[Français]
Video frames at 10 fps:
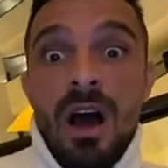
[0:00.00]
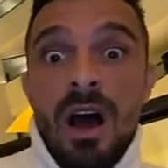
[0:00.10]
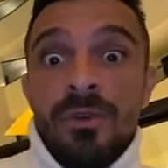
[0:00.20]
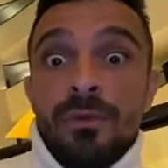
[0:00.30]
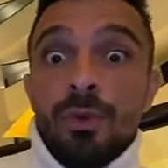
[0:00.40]

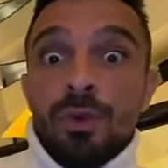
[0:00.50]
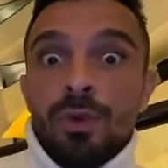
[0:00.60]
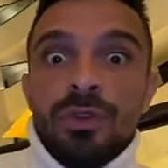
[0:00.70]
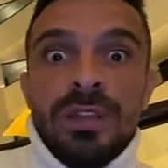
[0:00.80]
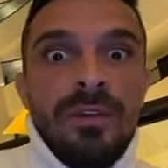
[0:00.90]
il faut
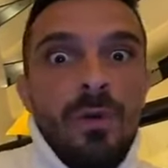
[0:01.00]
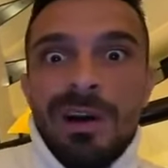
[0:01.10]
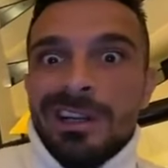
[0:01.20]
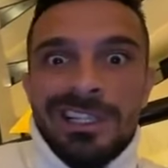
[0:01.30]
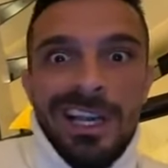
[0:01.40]
juste savoir
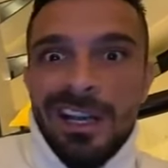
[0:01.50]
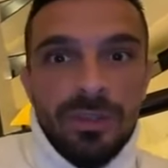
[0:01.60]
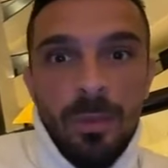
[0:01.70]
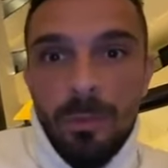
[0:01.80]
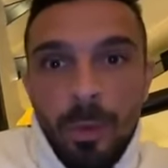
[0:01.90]
gérer
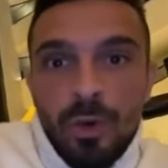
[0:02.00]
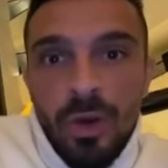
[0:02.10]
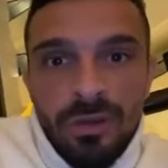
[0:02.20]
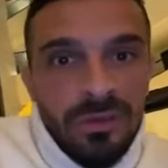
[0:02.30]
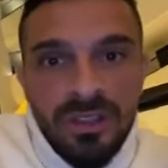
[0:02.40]
son
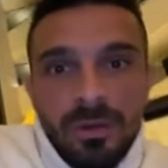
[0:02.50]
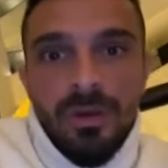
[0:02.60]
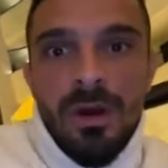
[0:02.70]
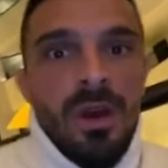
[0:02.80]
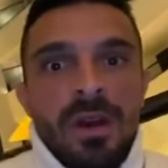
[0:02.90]
pognon, c'est tout.
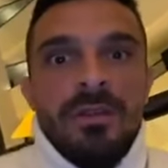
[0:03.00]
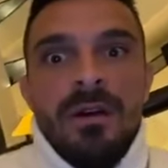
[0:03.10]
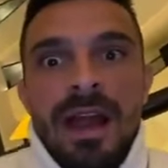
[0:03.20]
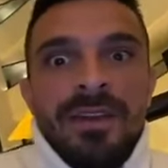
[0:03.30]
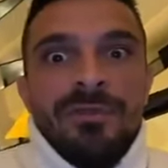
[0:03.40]

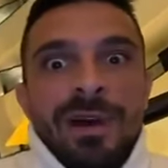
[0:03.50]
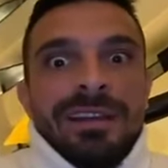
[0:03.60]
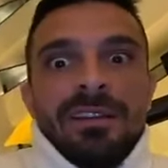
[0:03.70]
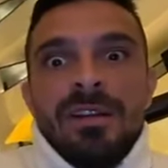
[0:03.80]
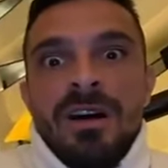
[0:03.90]
Voilà, il faut
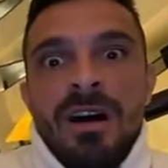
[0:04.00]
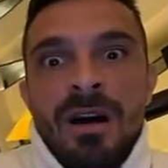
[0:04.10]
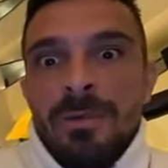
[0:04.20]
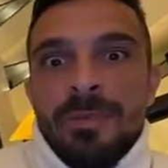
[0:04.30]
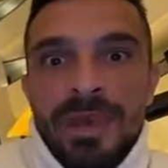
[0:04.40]
être
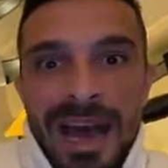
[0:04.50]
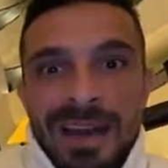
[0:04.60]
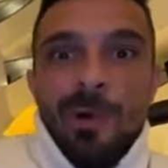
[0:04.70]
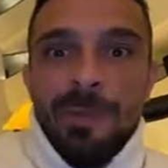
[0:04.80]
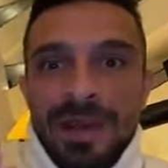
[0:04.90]
euh,
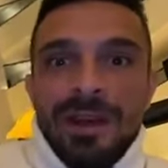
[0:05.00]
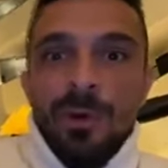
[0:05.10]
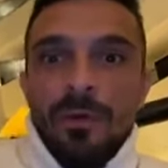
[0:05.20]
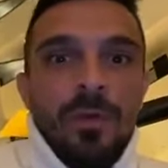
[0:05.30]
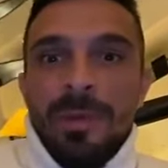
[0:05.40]
piano, piano,
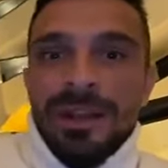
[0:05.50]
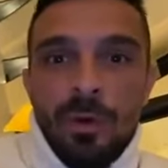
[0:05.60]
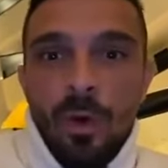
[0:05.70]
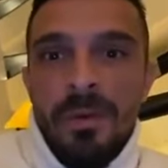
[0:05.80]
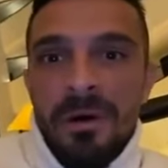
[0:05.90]
il faut pas être
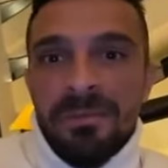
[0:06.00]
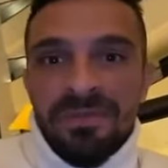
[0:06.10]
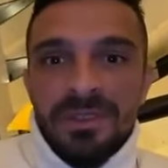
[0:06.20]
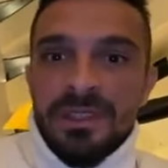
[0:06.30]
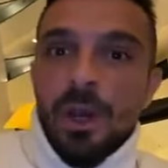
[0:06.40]
gourmand.
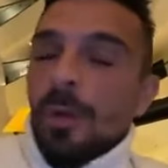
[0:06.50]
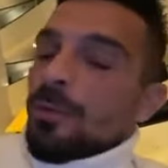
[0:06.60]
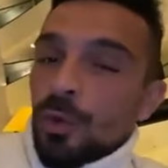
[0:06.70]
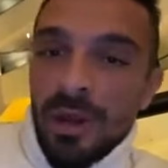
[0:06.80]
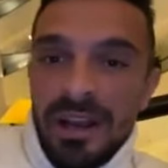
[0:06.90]
C'est comme
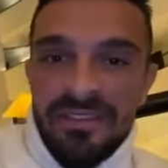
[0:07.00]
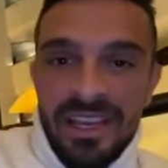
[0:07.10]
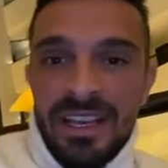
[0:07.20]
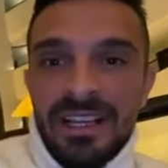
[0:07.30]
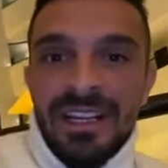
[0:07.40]
tout dans la vie.
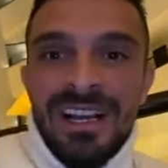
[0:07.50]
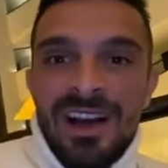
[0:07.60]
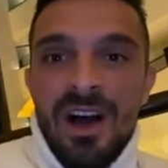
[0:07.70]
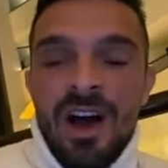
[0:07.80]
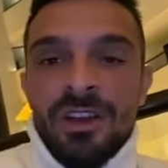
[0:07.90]

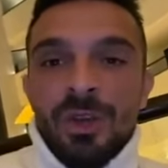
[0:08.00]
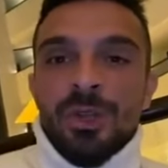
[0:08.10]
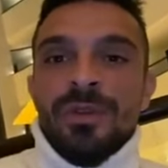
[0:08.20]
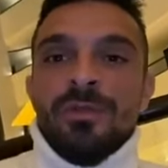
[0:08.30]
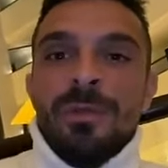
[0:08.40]
Euh, donc je
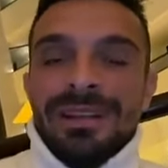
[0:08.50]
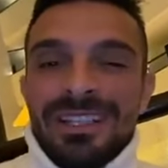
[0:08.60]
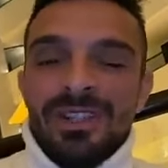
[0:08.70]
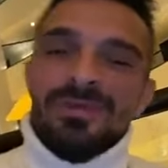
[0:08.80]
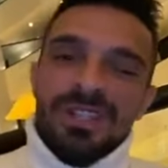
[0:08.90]
vais vous
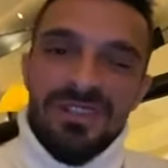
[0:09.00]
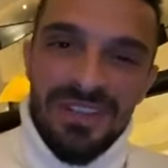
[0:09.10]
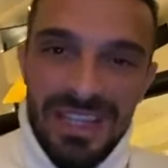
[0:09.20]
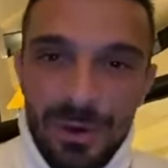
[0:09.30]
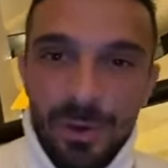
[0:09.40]
partager une petite
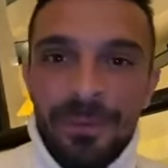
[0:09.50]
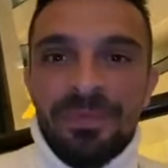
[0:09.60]
vidéo